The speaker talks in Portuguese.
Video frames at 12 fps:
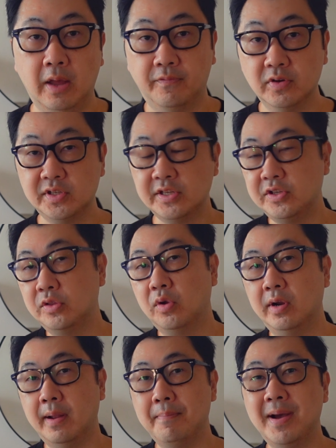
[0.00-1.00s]
Você se
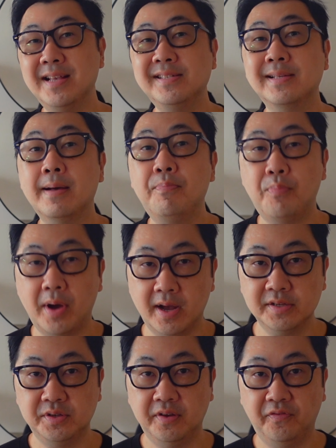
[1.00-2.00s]
torna mais
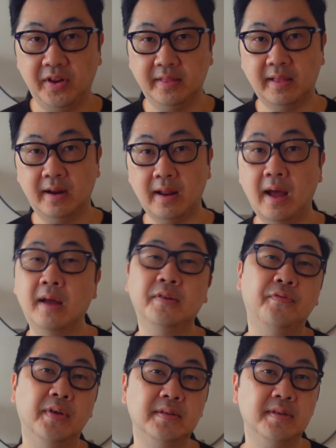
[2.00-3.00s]
capaz de enfrentar
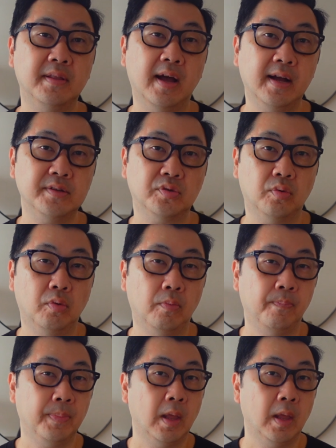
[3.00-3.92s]
adversidades com